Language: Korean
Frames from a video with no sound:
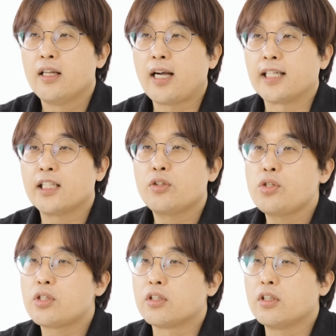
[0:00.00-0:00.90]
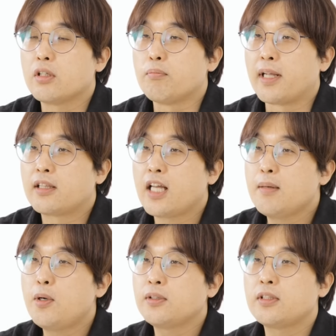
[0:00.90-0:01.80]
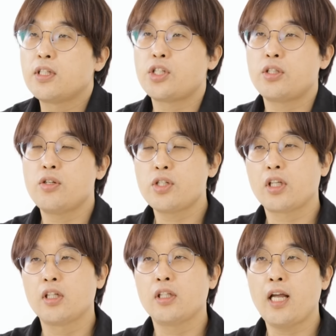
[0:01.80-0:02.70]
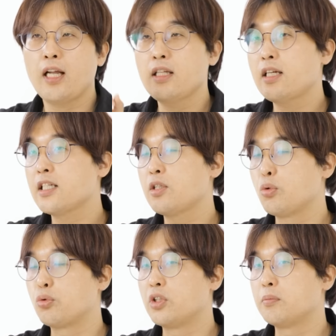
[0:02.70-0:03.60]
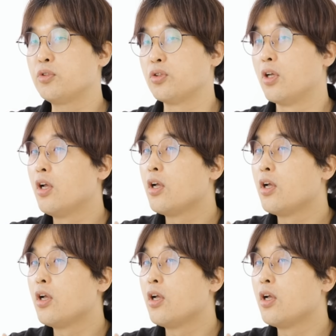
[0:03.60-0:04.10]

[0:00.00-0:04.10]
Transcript: 가상현실은 메타버스를 실현시키는 한 가지 도구일 뿐